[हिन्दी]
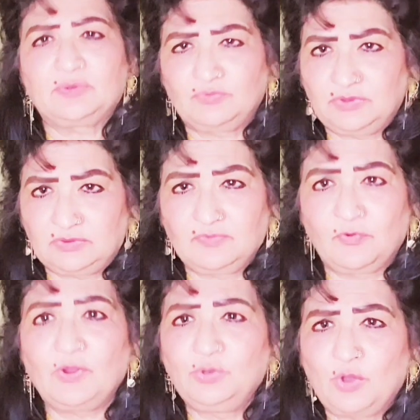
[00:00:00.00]
है तो
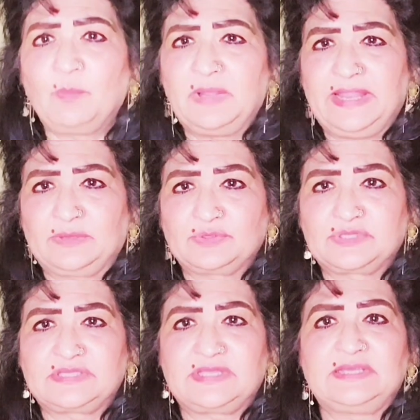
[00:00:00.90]
वो नॉर्मल एक
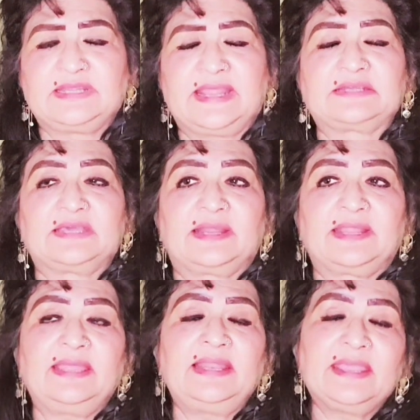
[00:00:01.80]
दूसरे से इंटरेक्ट कर
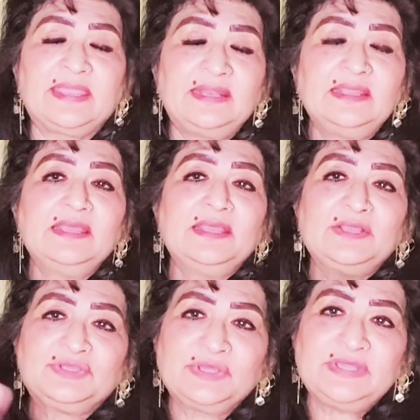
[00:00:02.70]
रहे हैं लेकिन
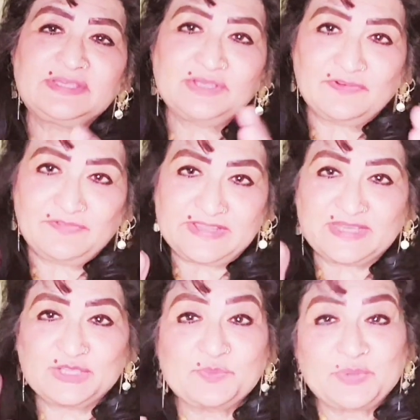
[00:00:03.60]
जो ईस्ट और
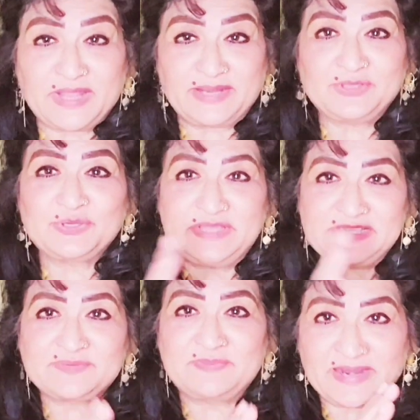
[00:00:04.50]
वेस्ट के जो पुराने जो
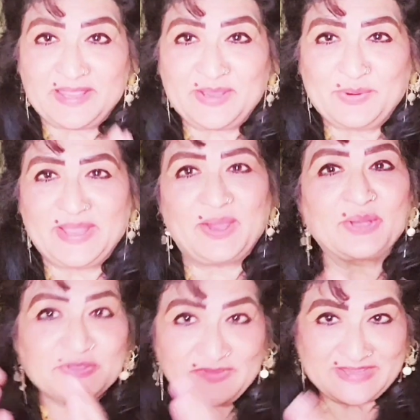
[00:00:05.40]
ईस्ट में रहे हुए हैं
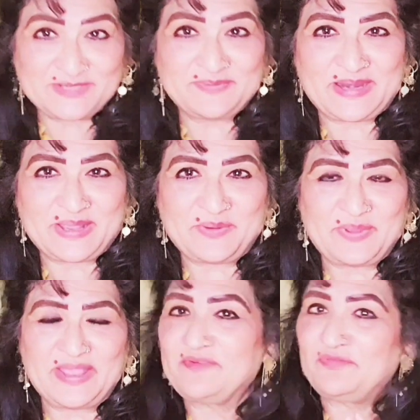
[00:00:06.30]
और जो वेस्ट में रहे
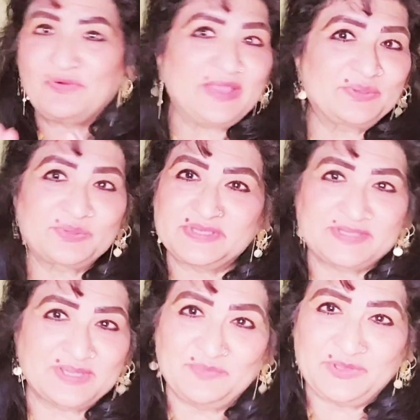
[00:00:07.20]
हुए हैं वो एक दूसरे
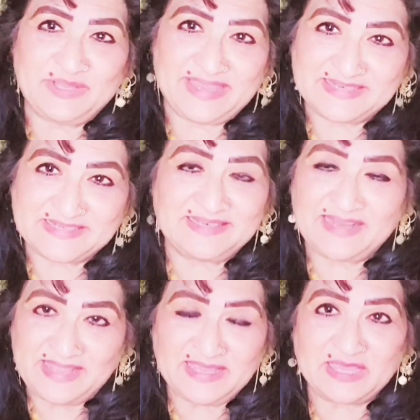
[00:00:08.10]
से कम्युनिकेट
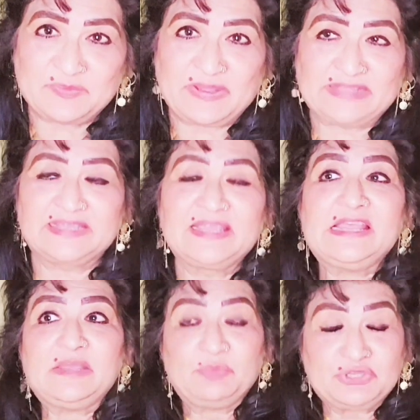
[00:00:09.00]
नहीं कर पाते
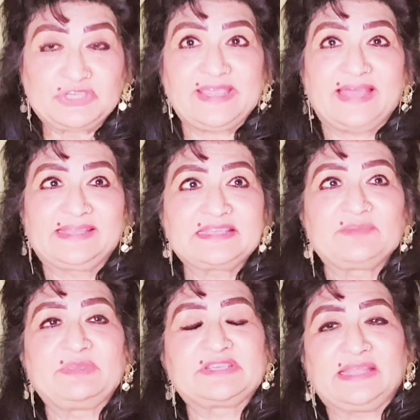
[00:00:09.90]
मुझे याद है
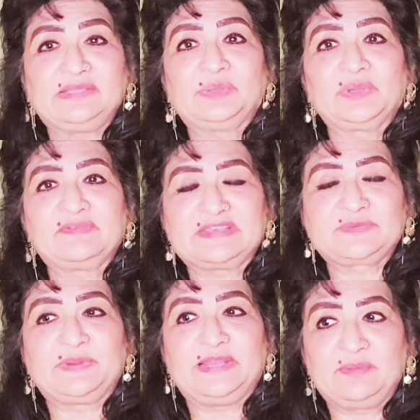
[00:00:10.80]
जब मैं शादी होकर
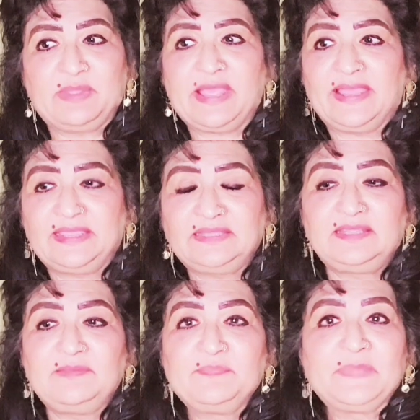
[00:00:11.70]
वेस्ट बर्लिन में आई
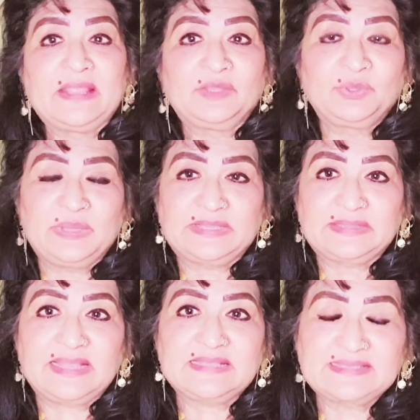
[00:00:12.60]
थी तो
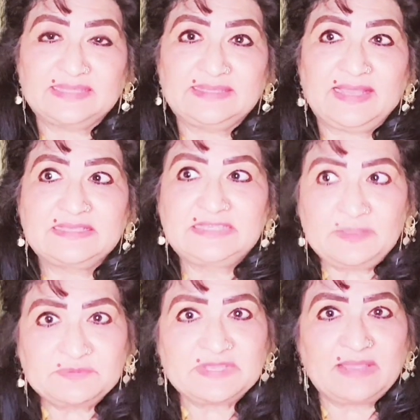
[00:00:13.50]
इतना ज़्यादा
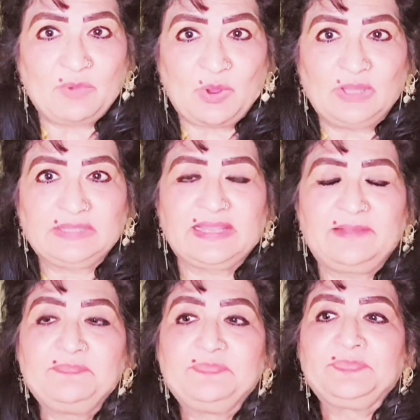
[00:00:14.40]
अजीब सा माहौल था